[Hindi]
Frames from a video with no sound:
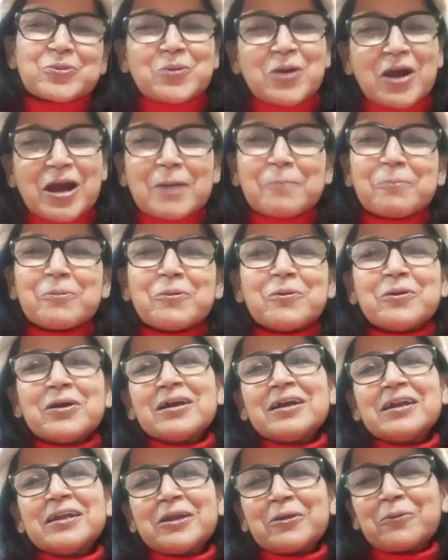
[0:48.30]
तो आप लोग
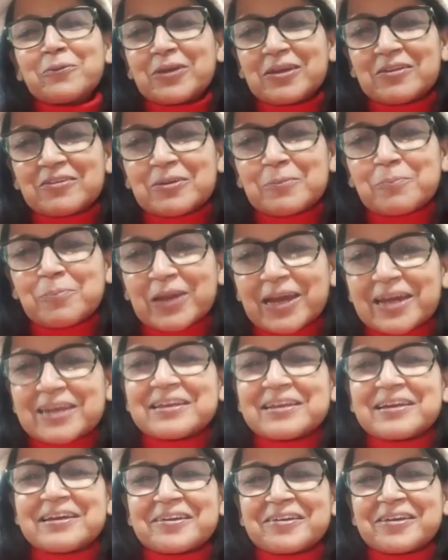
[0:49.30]
अगर डेकोरेशन
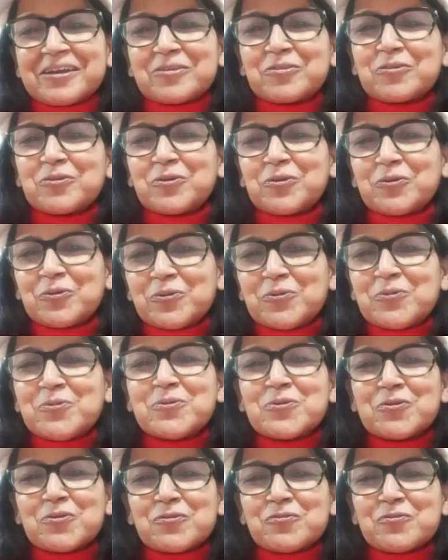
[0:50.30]
प्लान कर रहे हैं सो डो
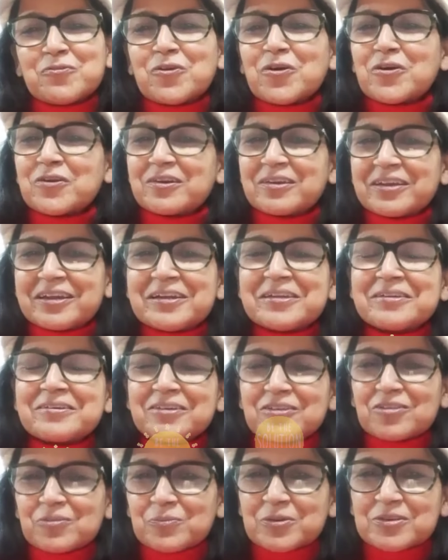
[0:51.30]
गो फॉर रियल
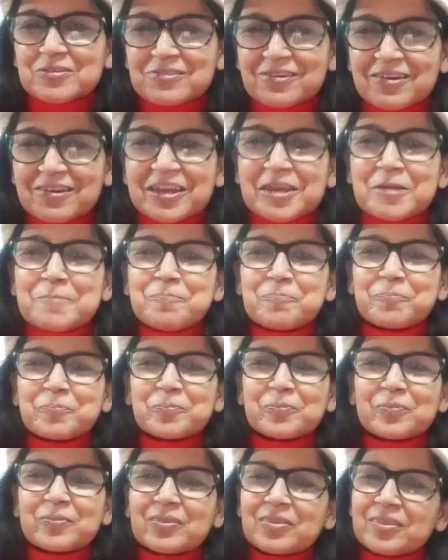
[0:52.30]
क्रिसमस ट्री
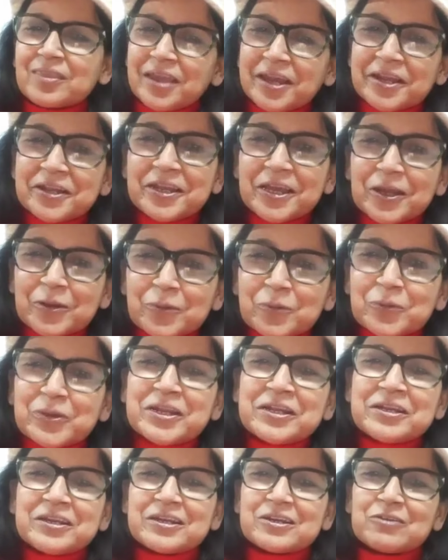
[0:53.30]
एंड
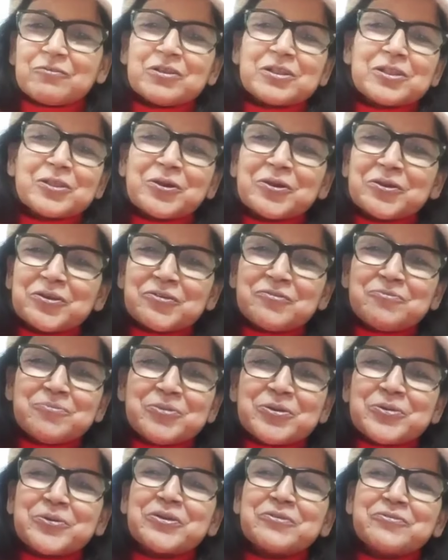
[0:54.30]
डेकोरेटेड विद लॉट
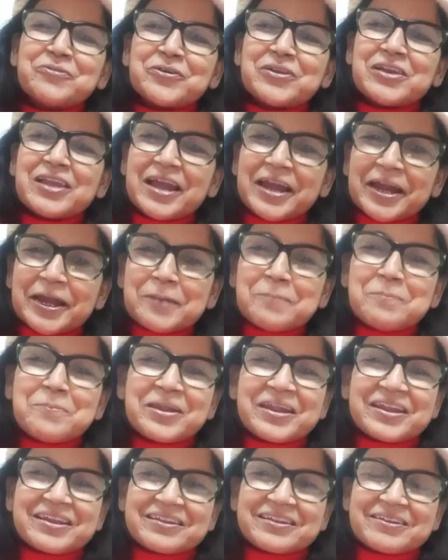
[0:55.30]
ऑफ ब्यूटिफुल
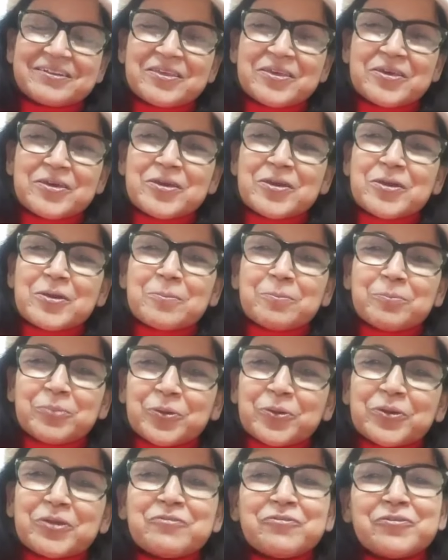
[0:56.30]
हैंडमेड
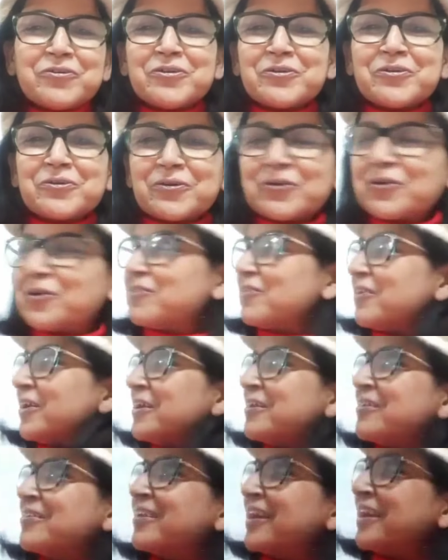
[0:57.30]
ब्यूटिफुल
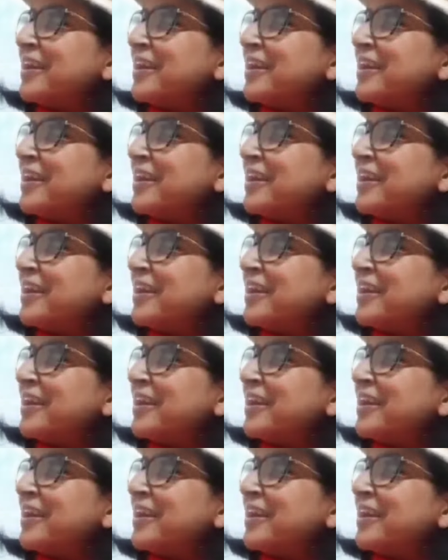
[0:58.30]
क्रॉचेट